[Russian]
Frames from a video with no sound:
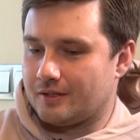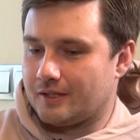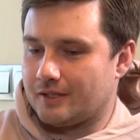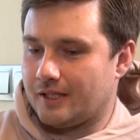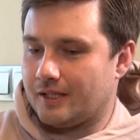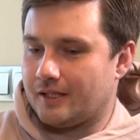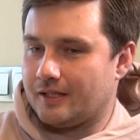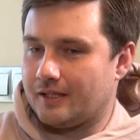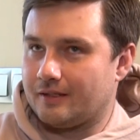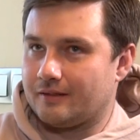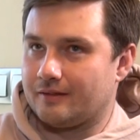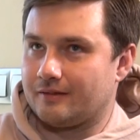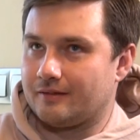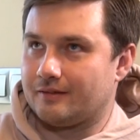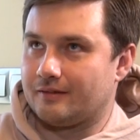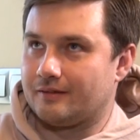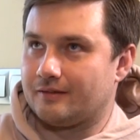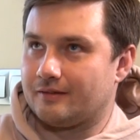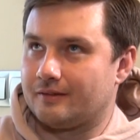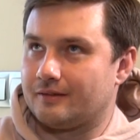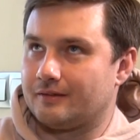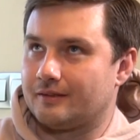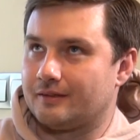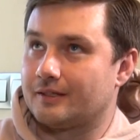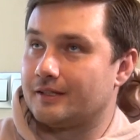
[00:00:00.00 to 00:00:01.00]

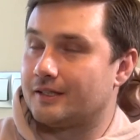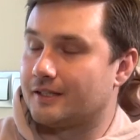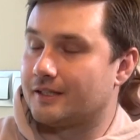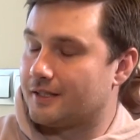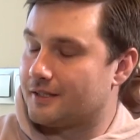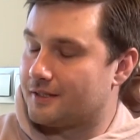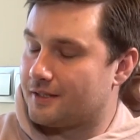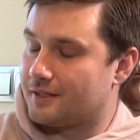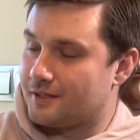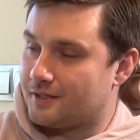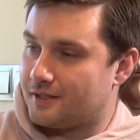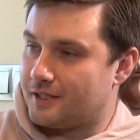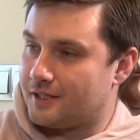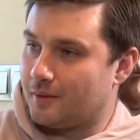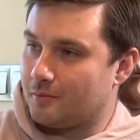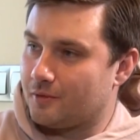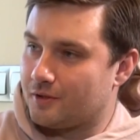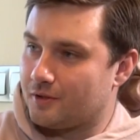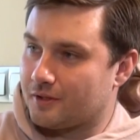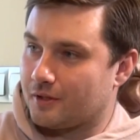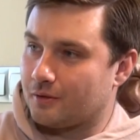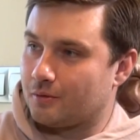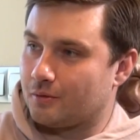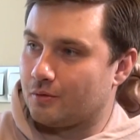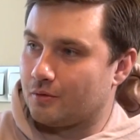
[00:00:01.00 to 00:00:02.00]
та э,
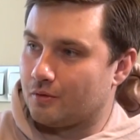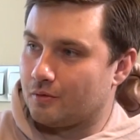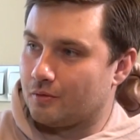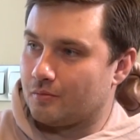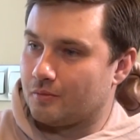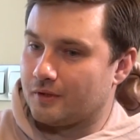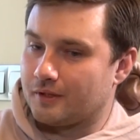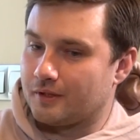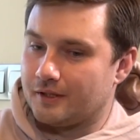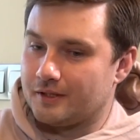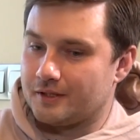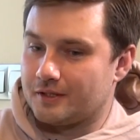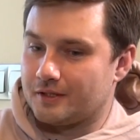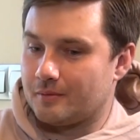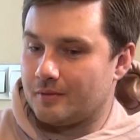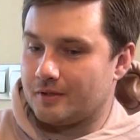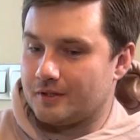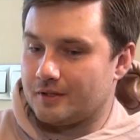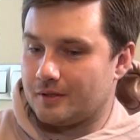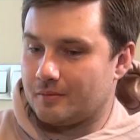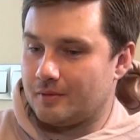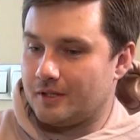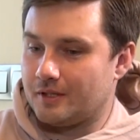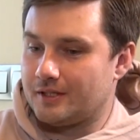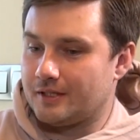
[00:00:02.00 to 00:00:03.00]
экосистемность, которую мы для
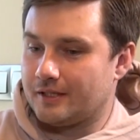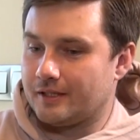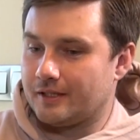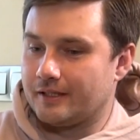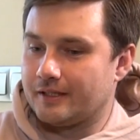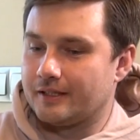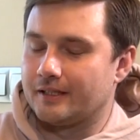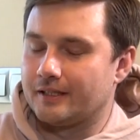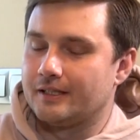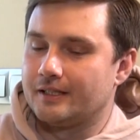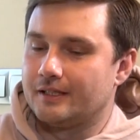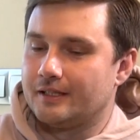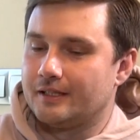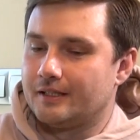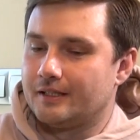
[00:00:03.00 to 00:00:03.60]
себя заметили.